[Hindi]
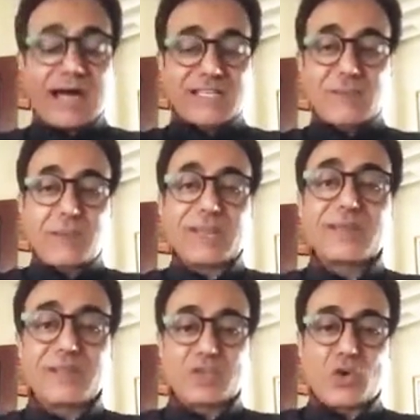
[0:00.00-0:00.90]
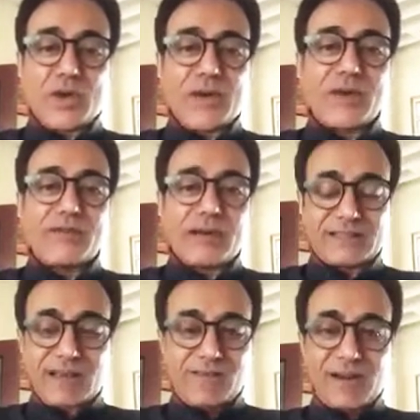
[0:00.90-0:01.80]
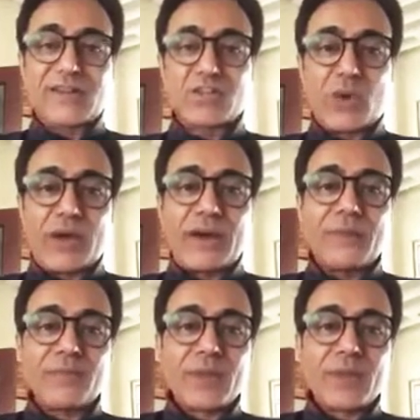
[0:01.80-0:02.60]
आसमंत जो है वातावरण जो है